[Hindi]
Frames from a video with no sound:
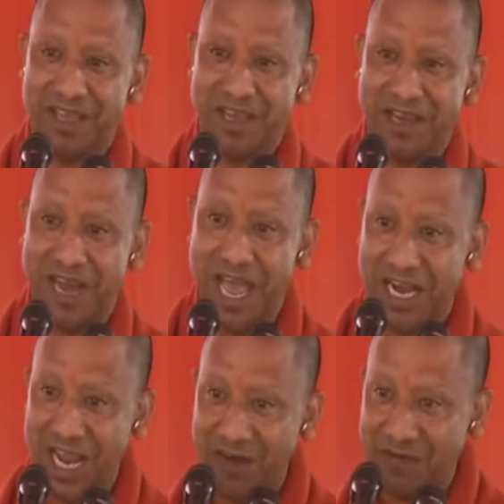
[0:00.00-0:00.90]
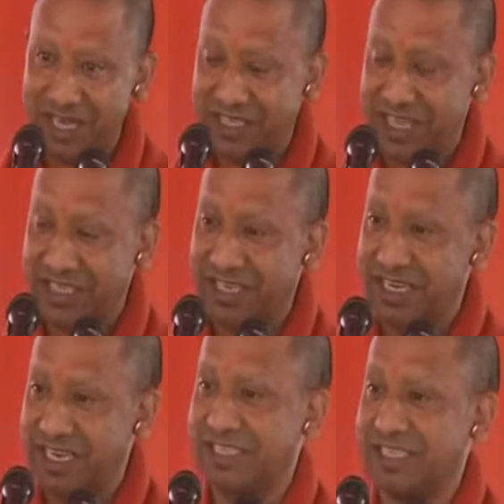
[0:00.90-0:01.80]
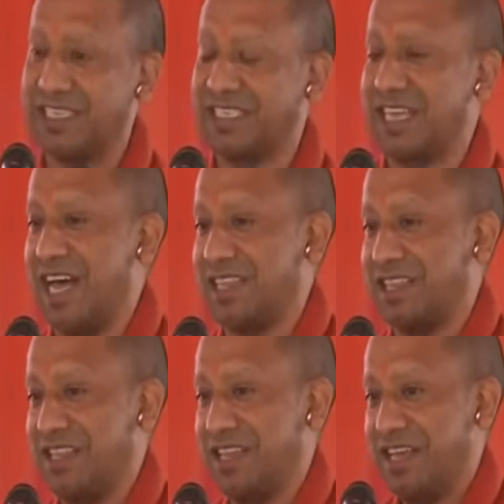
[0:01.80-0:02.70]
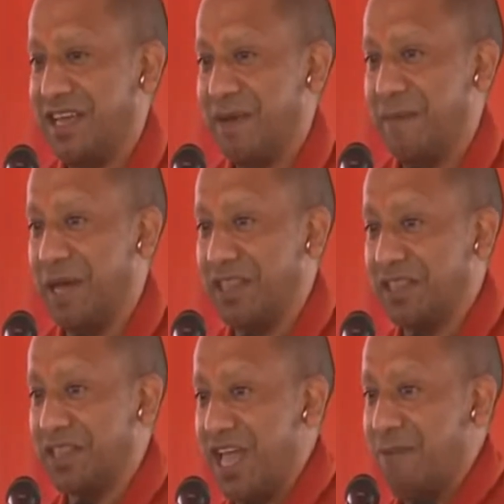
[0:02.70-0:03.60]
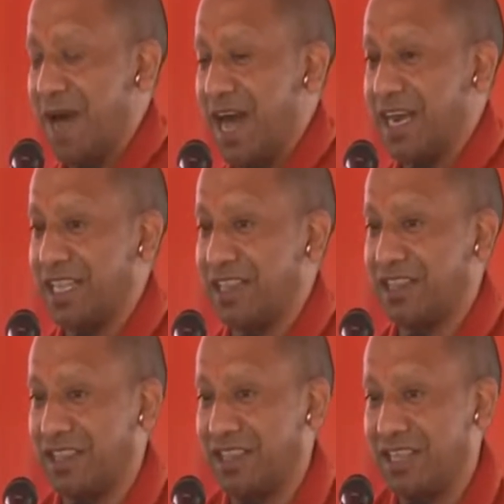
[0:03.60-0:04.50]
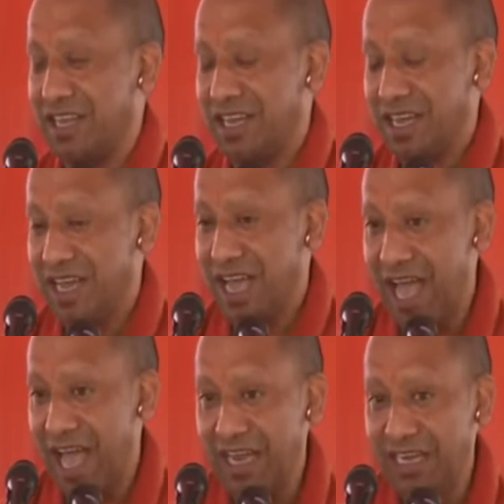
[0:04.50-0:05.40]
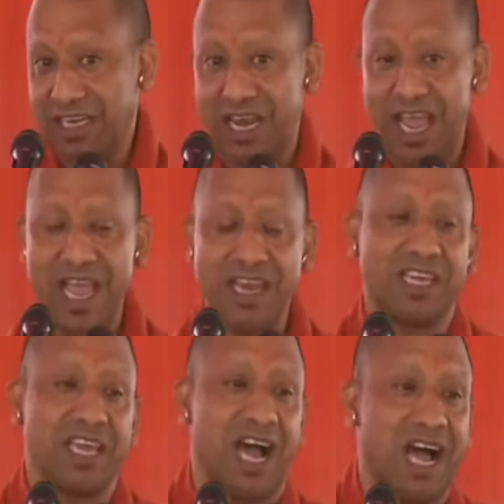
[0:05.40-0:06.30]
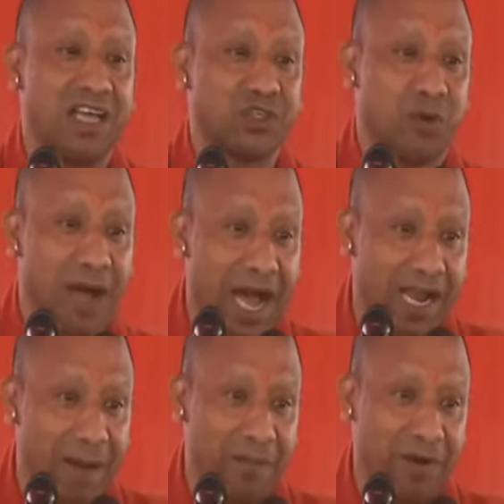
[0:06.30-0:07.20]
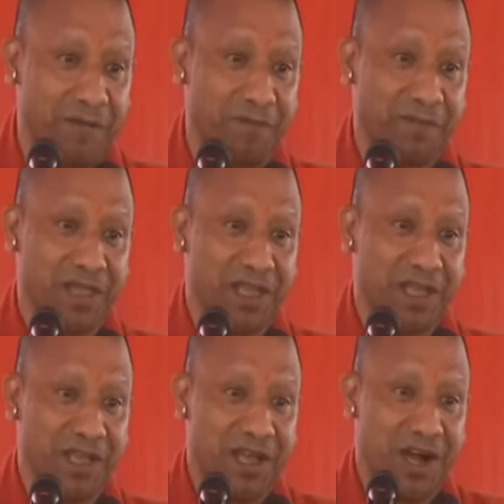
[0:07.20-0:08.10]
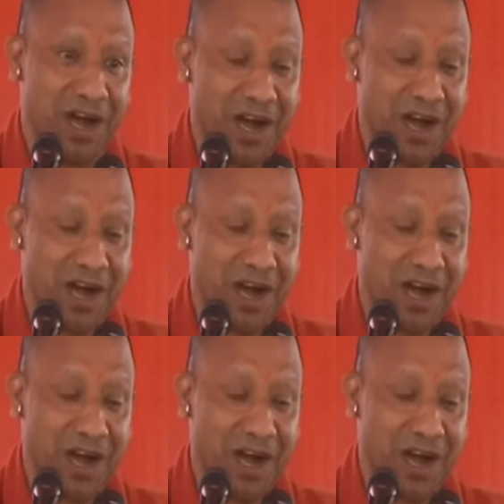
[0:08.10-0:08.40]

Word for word: नए रेलवे स्टेशन के साथ साथ वंदे भारत ट्रेन का शुभारंभ और